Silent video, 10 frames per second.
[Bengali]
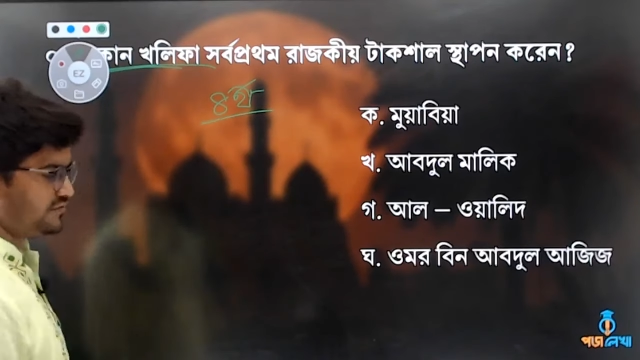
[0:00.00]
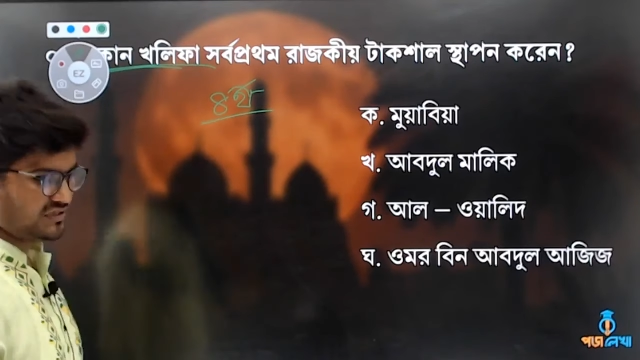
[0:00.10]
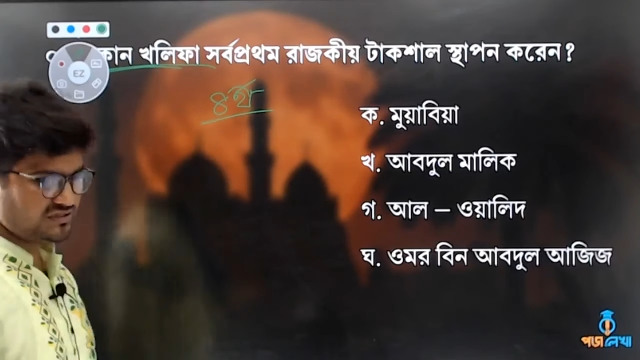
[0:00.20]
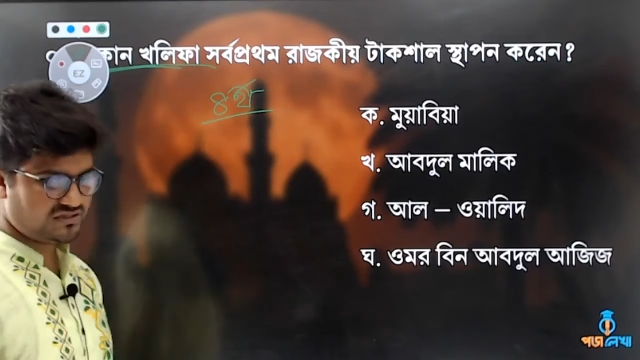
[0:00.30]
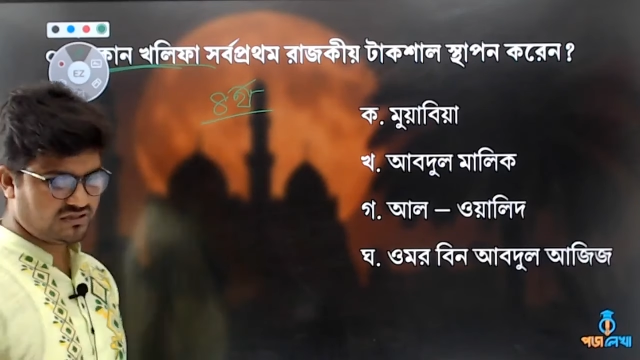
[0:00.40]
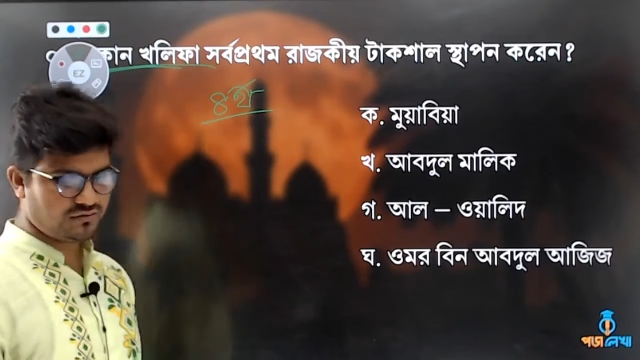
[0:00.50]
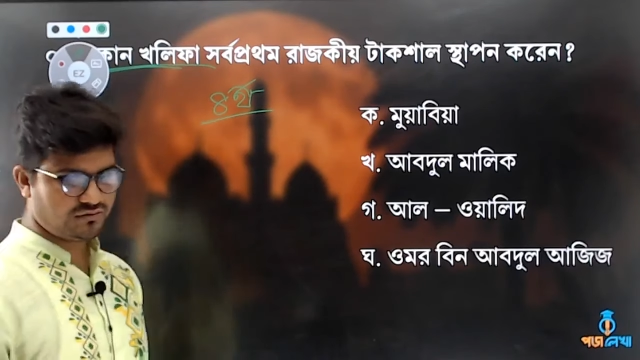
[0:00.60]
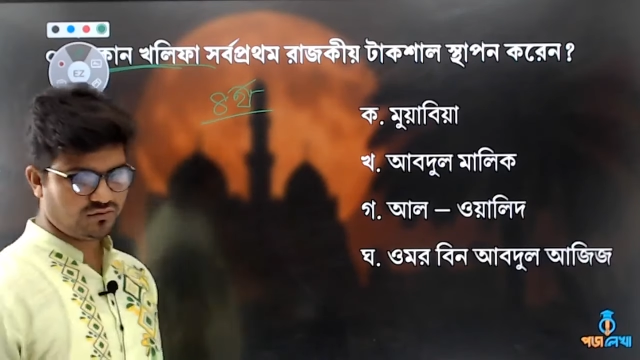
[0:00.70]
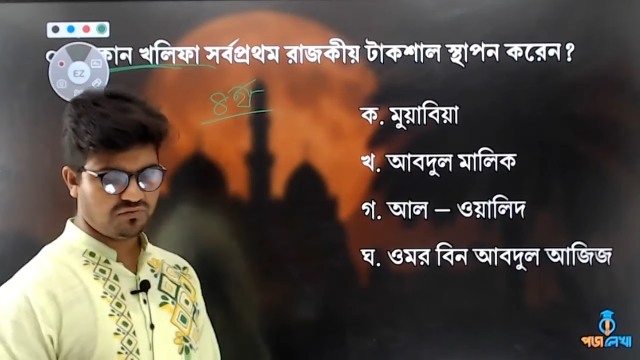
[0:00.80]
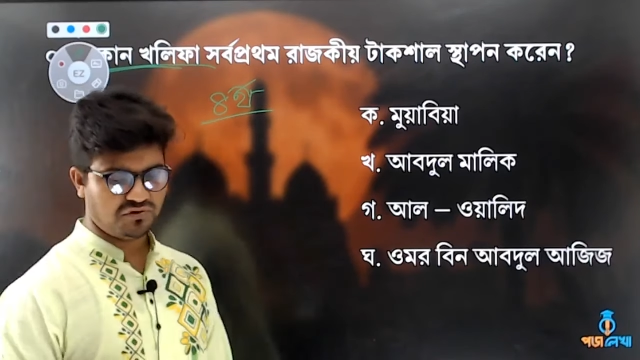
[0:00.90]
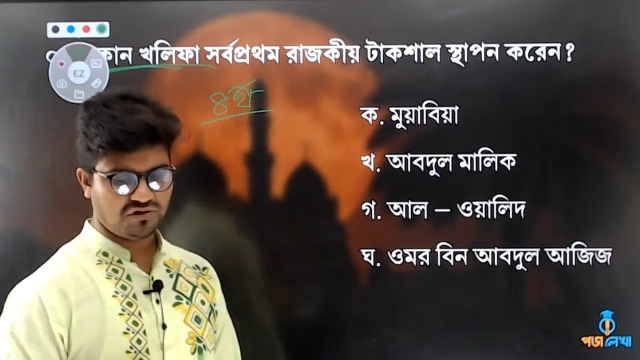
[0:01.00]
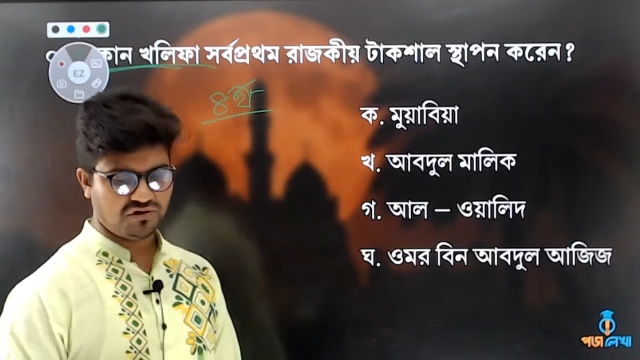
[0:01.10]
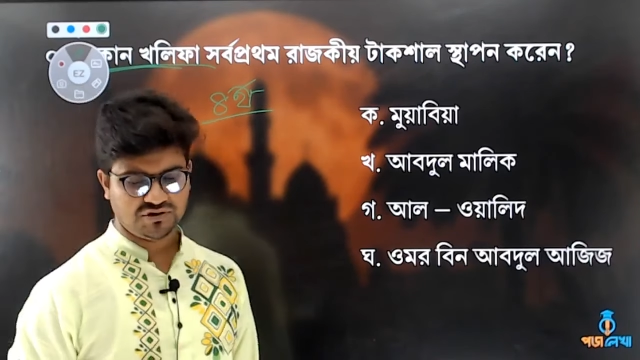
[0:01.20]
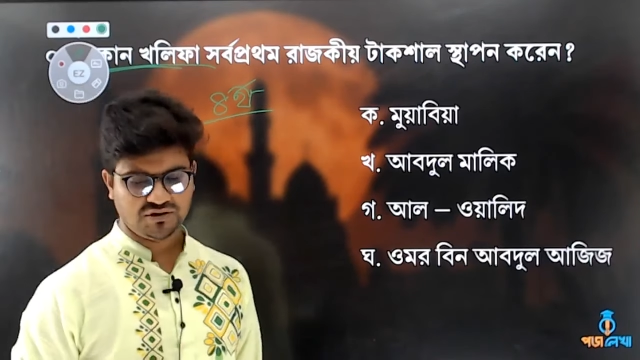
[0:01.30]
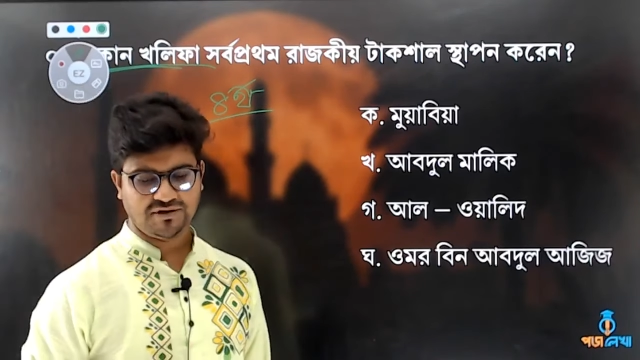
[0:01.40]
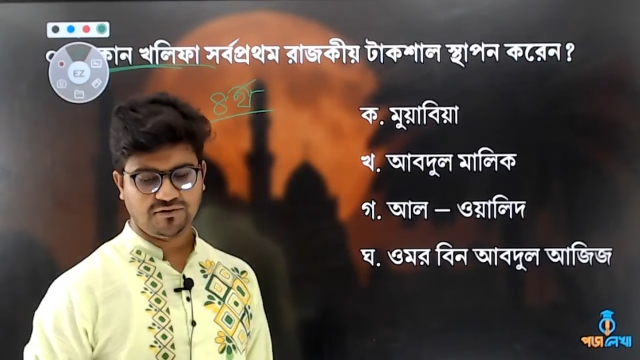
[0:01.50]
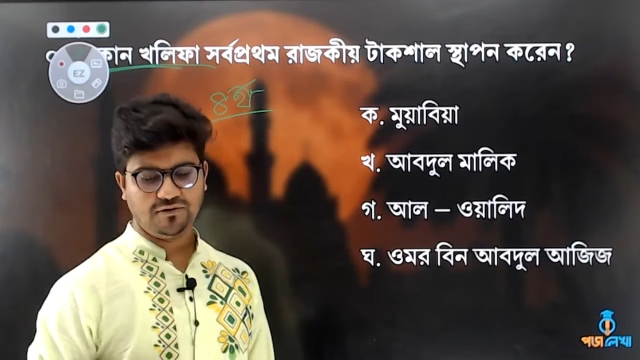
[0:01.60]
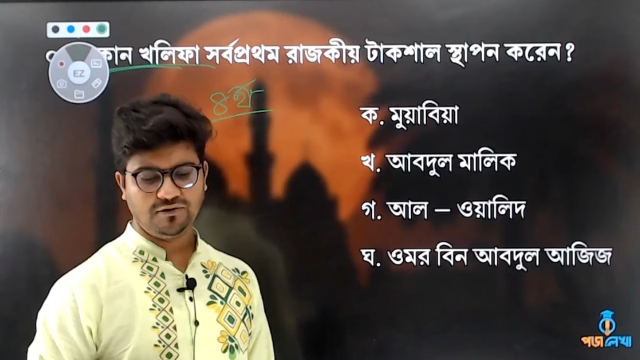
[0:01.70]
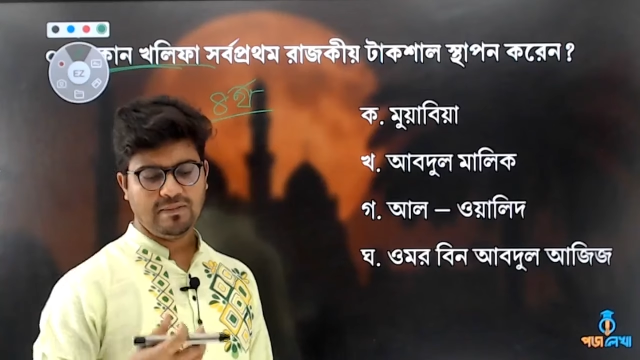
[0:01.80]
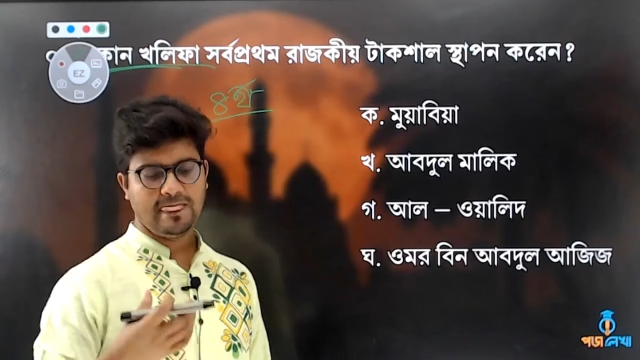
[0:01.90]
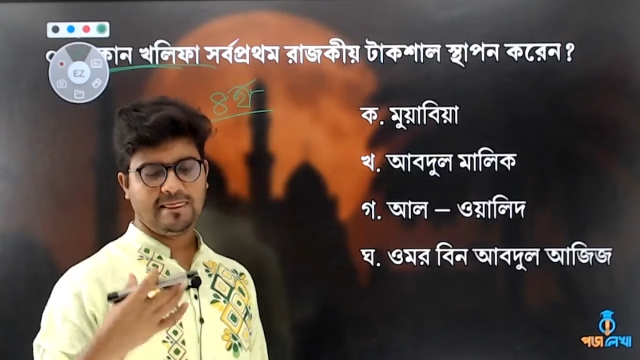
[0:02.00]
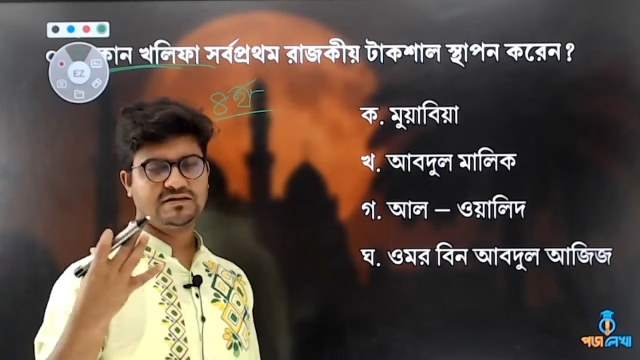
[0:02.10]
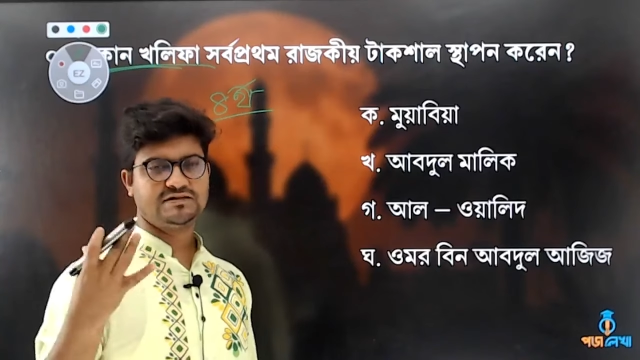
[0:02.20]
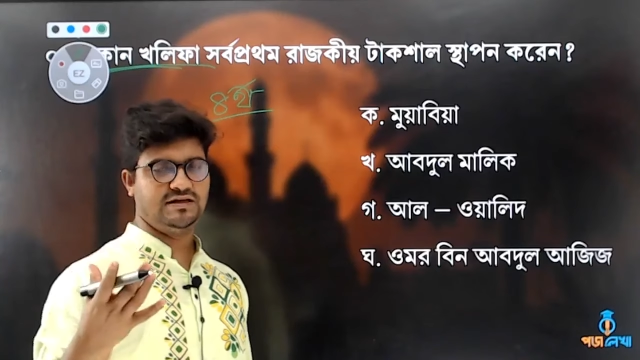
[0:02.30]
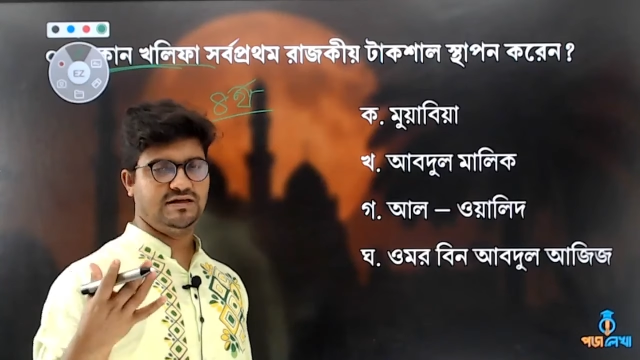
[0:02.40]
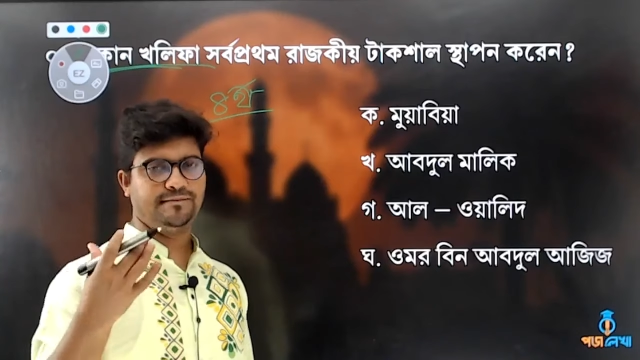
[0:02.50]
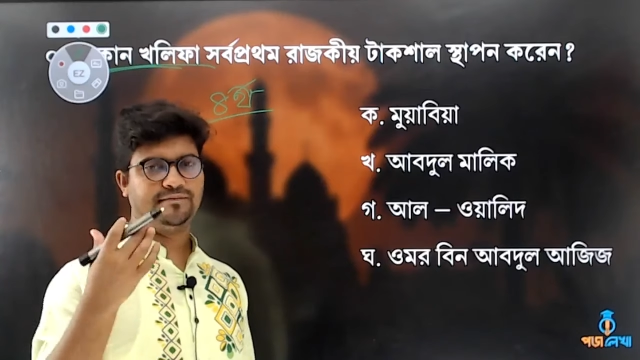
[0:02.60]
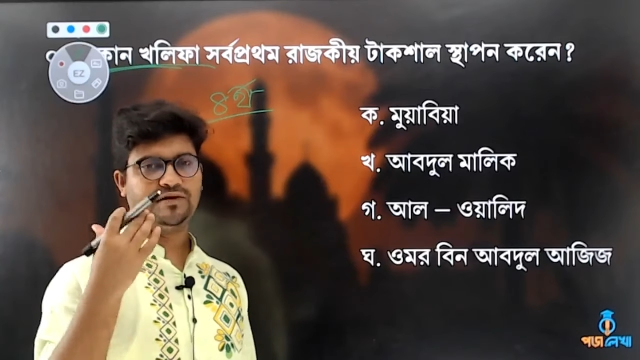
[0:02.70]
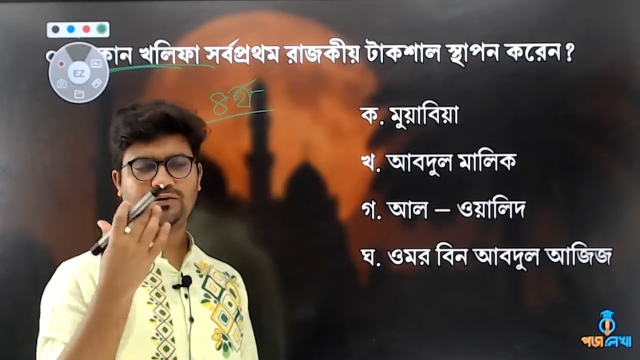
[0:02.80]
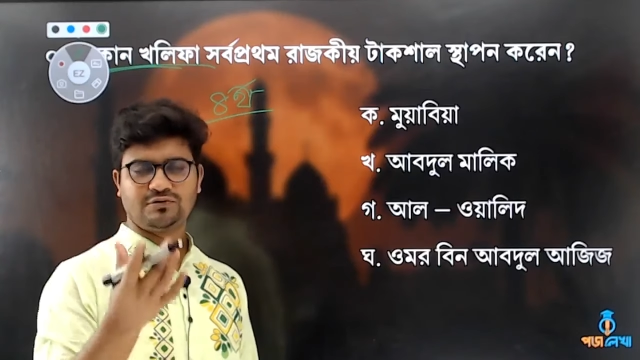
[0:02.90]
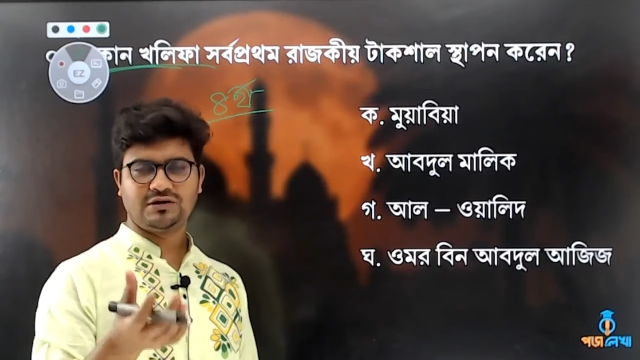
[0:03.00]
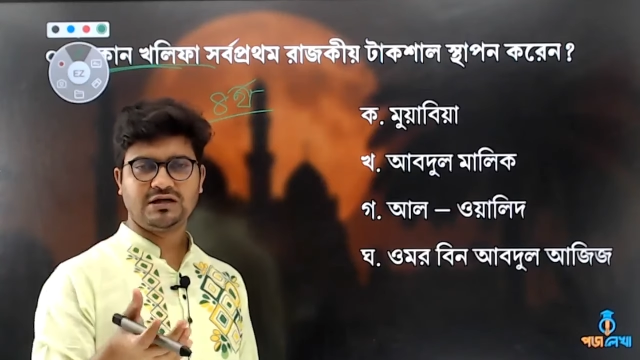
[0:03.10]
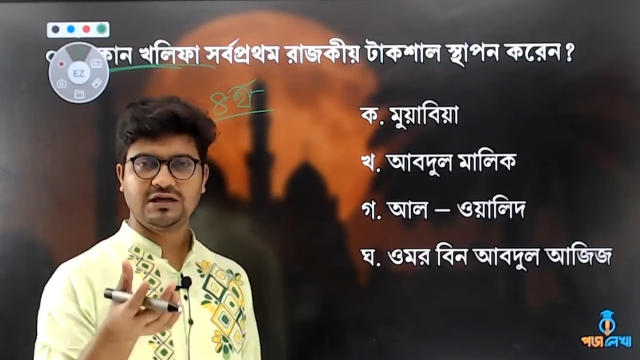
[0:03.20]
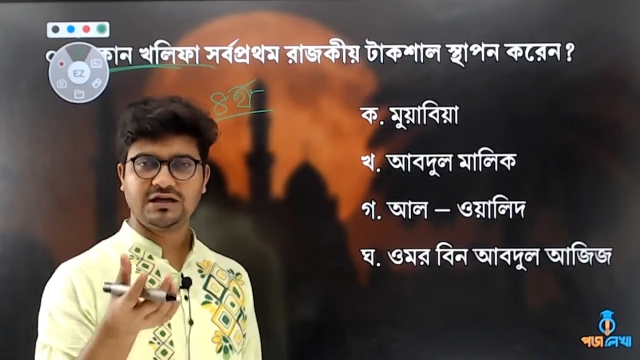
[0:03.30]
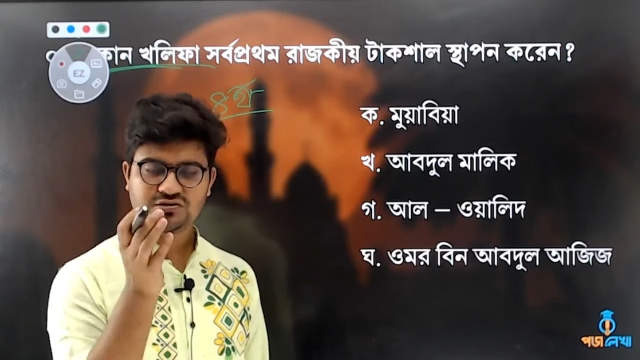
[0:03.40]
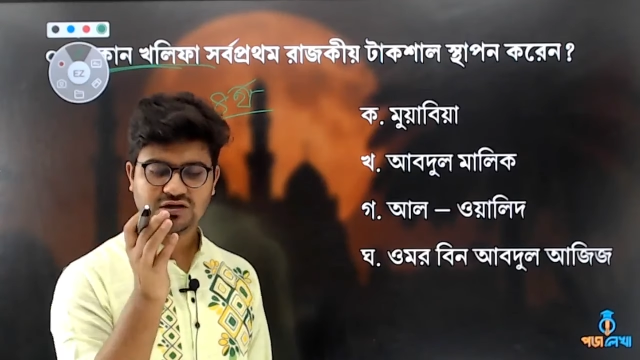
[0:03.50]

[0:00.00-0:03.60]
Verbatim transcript: তোমরা মনে করতে পারো যে এই অধ্যায় থেকে আসলে কোন